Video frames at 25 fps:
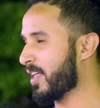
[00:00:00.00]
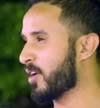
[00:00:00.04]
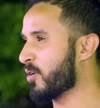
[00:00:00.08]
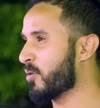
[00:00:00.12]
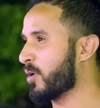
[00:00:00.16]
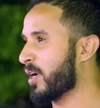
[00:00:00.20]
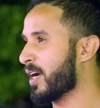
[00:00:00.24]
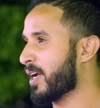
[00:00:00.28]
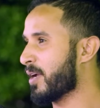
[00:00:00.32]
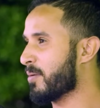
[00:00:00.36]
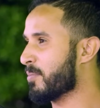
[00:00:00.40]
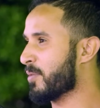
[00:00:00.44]

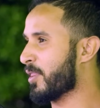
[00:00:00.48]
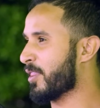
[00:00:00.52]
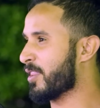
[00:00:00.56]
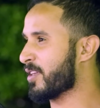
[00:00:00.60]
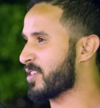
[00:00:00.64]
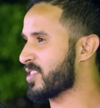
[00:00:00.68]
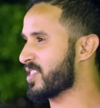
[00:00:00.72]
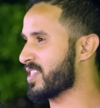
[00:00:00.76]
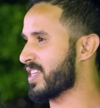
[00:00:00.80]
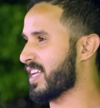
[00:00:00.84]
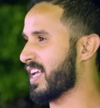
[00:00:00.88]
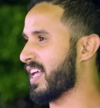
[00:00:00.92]
هوايه منذ
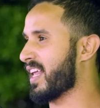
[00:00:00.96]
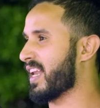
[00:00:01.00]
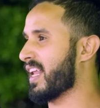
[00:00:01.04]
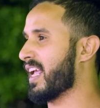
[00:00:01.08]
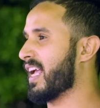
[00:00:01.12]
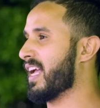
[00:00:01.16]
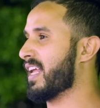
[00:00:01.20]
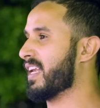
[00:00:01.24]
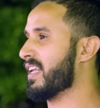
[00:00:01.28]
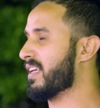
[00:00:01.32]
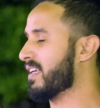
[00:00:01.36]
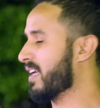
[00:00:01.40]
الصغر
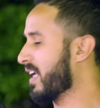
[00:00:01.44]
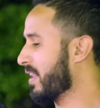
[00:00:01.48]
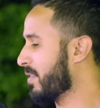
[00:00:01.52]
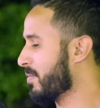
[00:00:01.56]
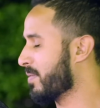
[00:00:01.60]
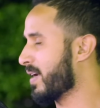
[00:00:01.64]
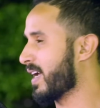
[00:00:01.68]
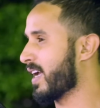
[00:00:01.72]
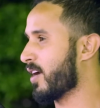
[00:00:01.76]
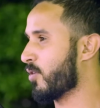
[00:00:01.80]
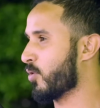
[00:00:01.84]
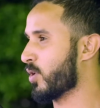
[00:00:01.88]
يعني هذه
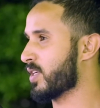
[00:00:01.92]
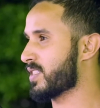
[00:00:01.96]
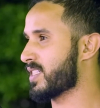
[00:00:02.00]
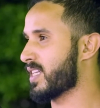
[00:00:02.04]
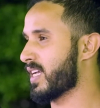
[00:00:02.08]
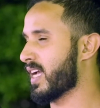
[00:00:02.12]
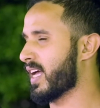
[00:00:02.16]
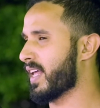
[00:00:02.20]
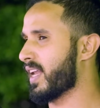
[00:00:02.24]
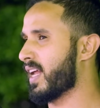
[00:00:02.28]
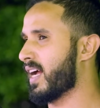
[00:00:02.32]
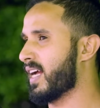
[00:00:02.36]
ما هي اول
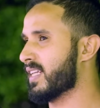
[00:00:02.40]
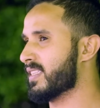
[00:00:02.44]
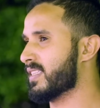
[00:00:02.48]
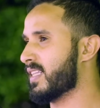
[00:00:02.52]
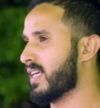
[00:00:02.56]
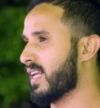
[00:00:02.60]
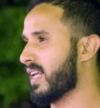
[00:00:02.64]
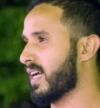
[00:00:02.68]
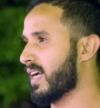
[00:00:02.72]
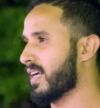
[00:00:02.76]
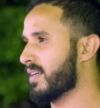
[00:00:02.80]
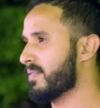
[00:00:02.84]
سياره
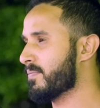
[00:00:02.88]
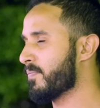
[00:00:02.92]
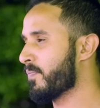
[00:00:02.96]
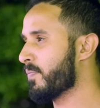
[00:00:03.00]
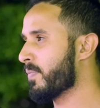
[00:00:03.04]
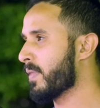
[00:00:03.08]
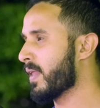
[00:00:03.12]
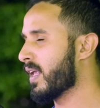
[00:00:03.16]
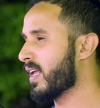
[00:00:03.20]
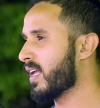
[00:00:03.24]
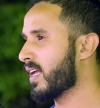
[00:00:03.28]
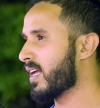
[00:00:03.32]
اعدلها.
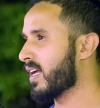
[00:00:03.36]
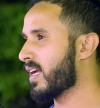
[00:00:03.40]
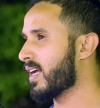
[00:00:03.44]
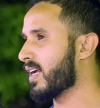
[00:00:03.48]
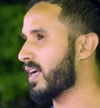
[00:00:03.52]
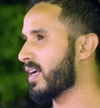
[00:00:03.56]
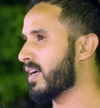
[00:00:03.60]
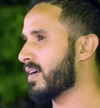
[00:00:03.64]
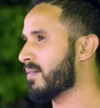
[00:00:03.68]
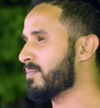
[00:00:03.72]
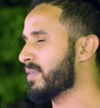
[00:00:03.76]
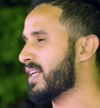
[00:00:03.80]

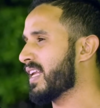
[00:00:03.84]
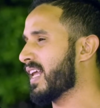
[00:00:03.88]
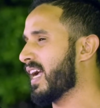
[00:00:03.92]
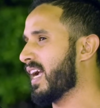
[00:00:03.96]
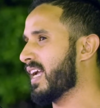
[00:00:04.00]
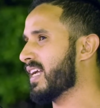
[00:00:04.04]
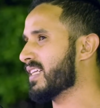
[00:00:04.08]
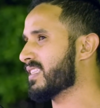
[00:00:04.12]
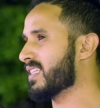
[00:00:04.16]
آه، من ناحيه